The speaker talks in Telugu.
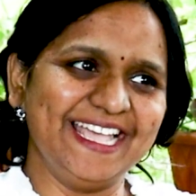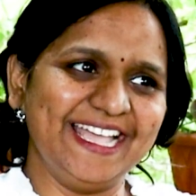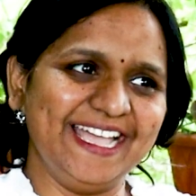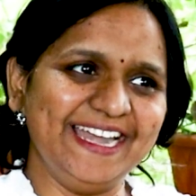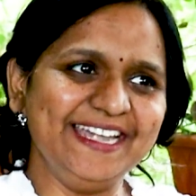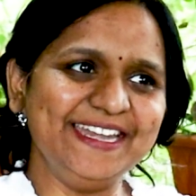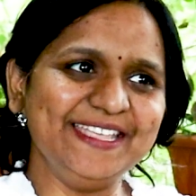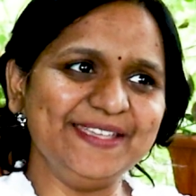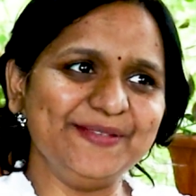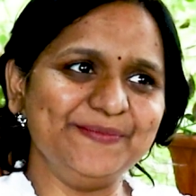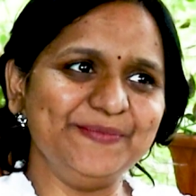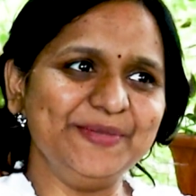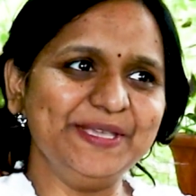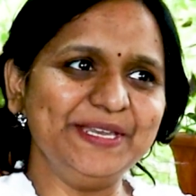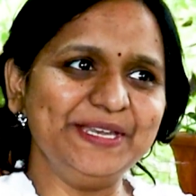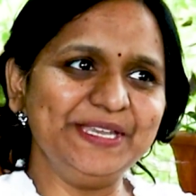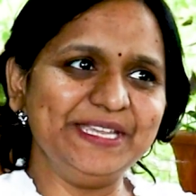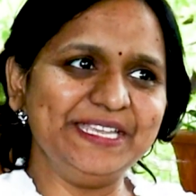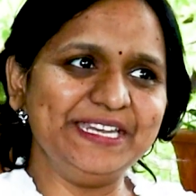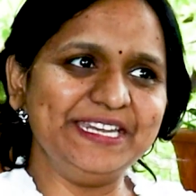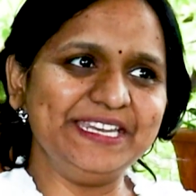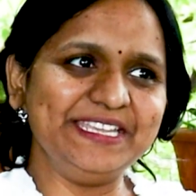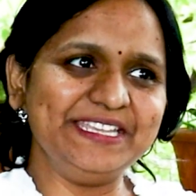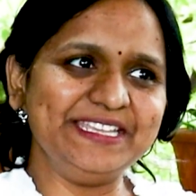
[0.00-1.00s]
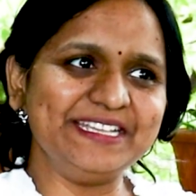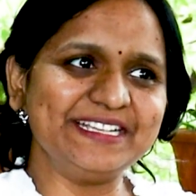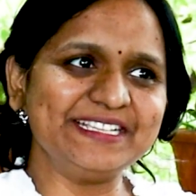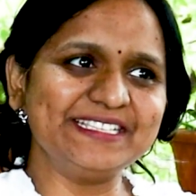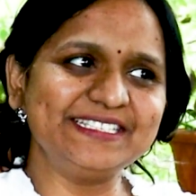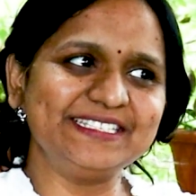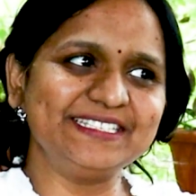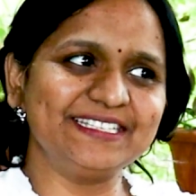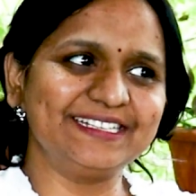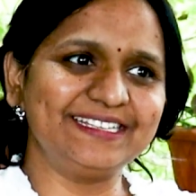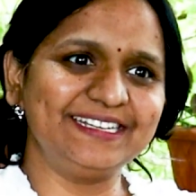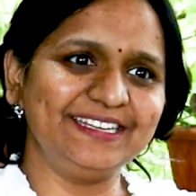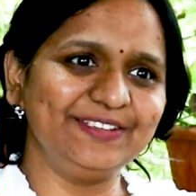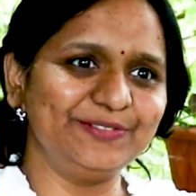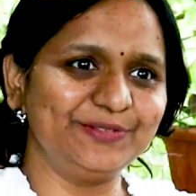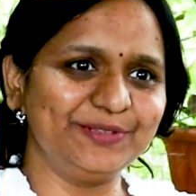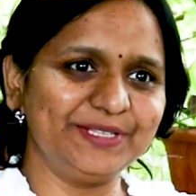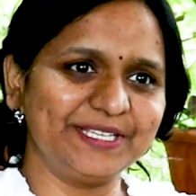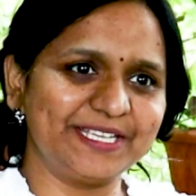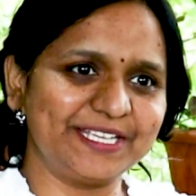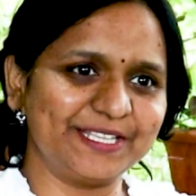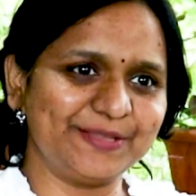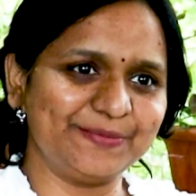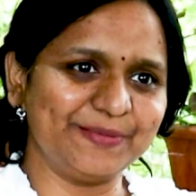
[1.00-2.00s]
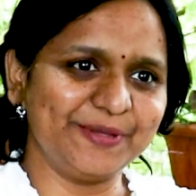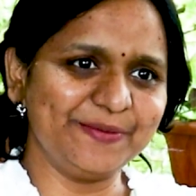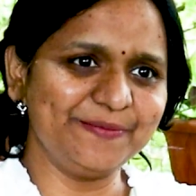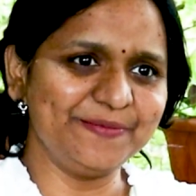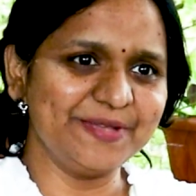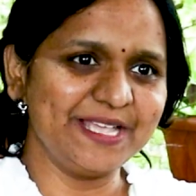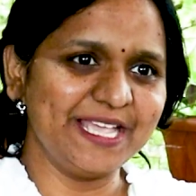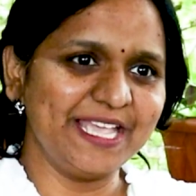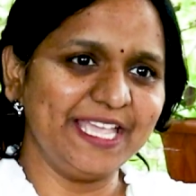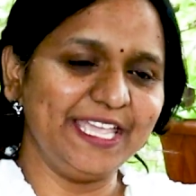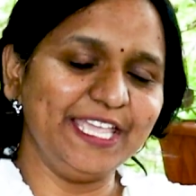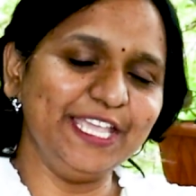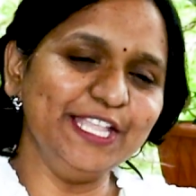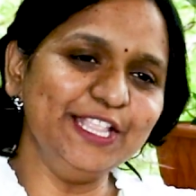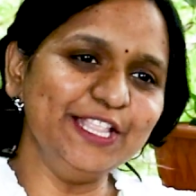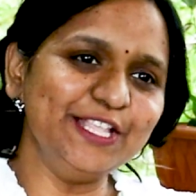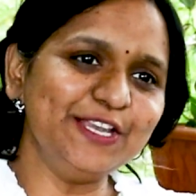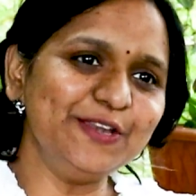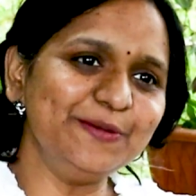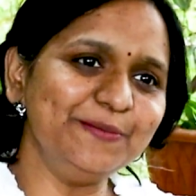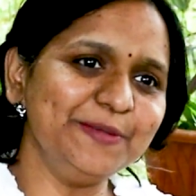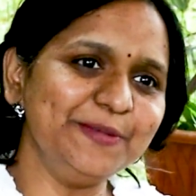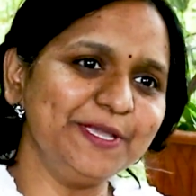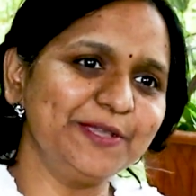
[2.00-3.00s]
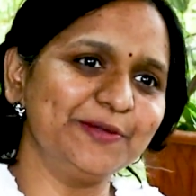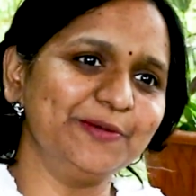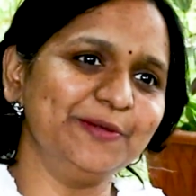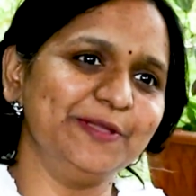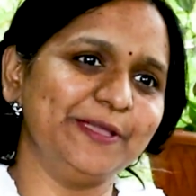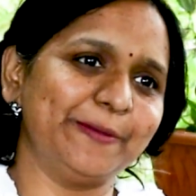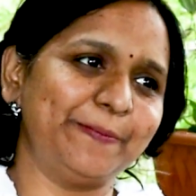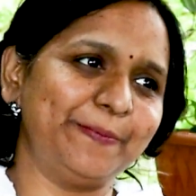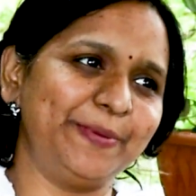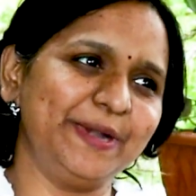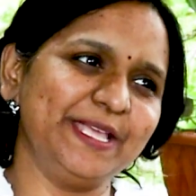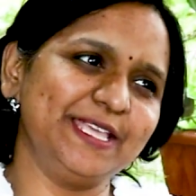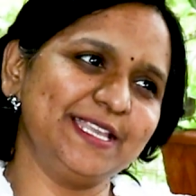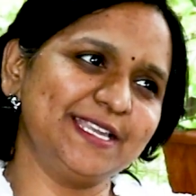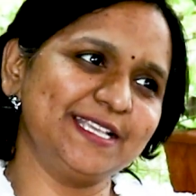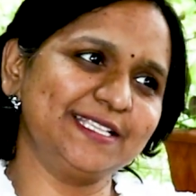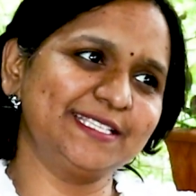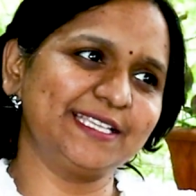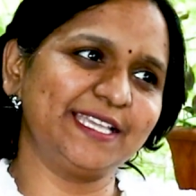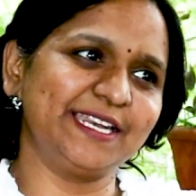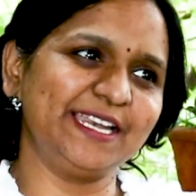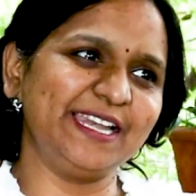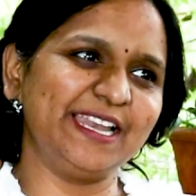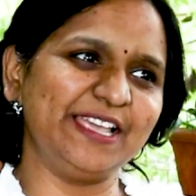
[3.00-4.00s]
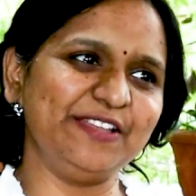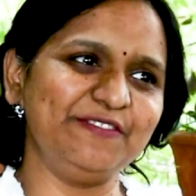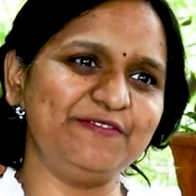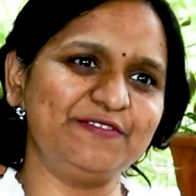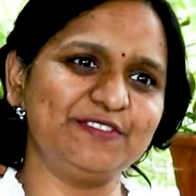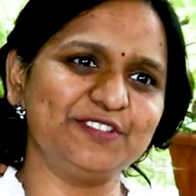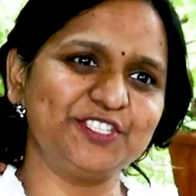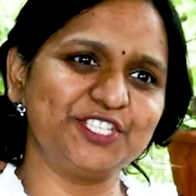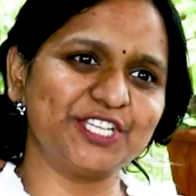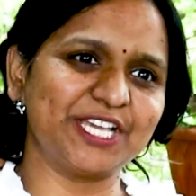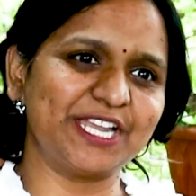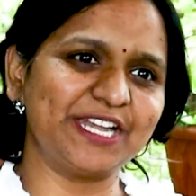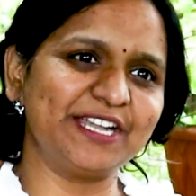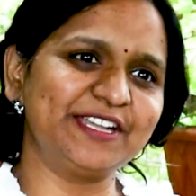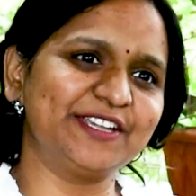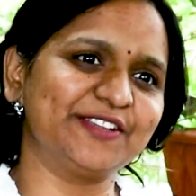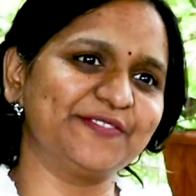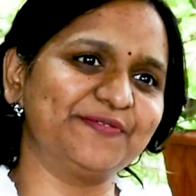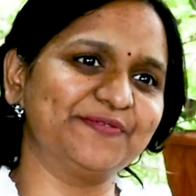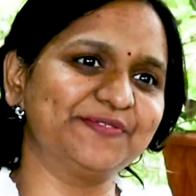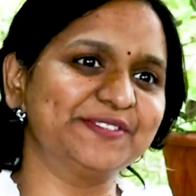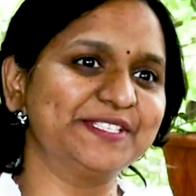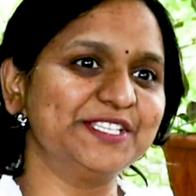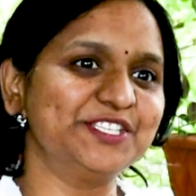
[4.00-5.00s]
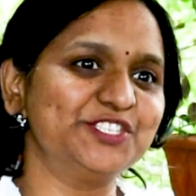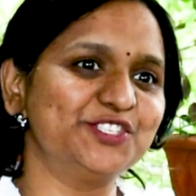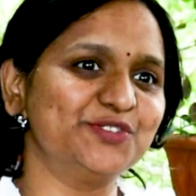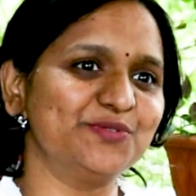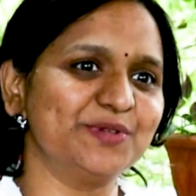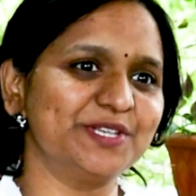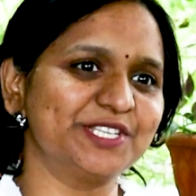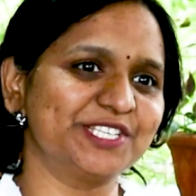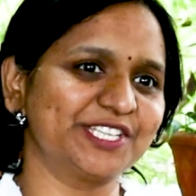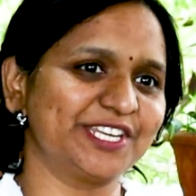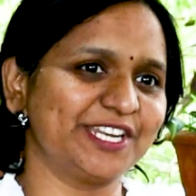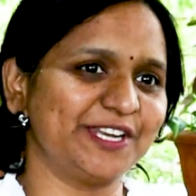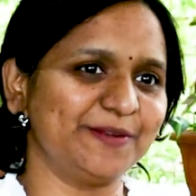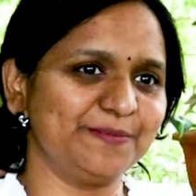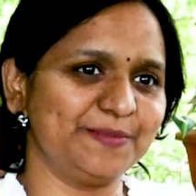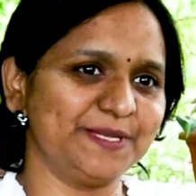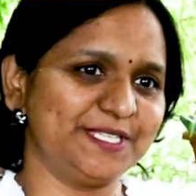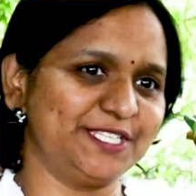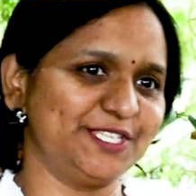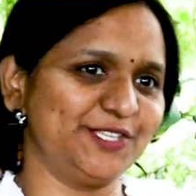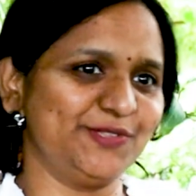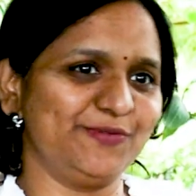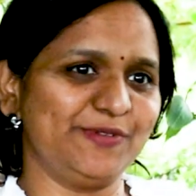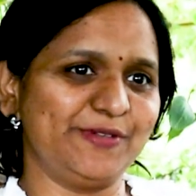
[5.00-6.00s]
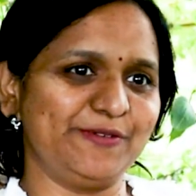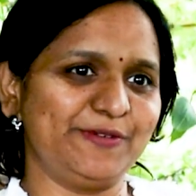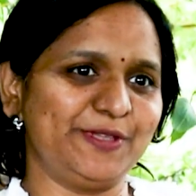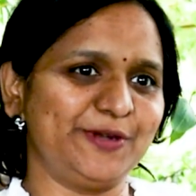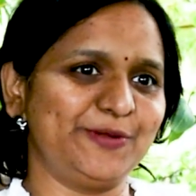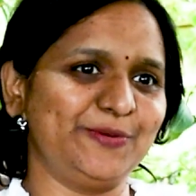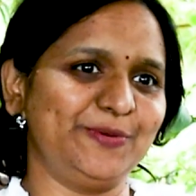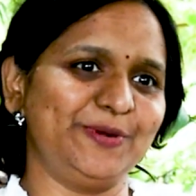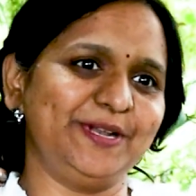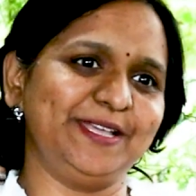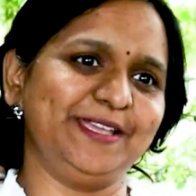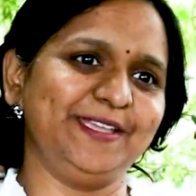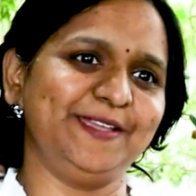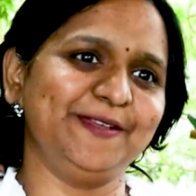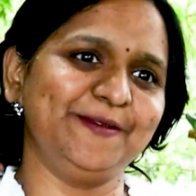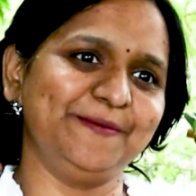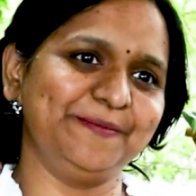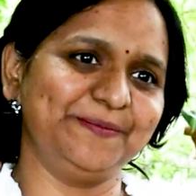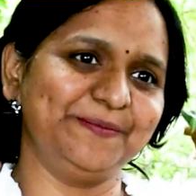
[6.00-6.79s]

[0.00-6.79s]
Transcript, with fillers: అంటే మీరు ఇన్ని ఇయర్స్ జర్నీ ఉంది కదా మ్యామ్ ఇందులో మీకు ఎప్పుడైనా సరే లైఫ్లో చాలా టఫ్ సిచ్యువేషన్ అనిపించింది ఏమైనా ఉన్నాయా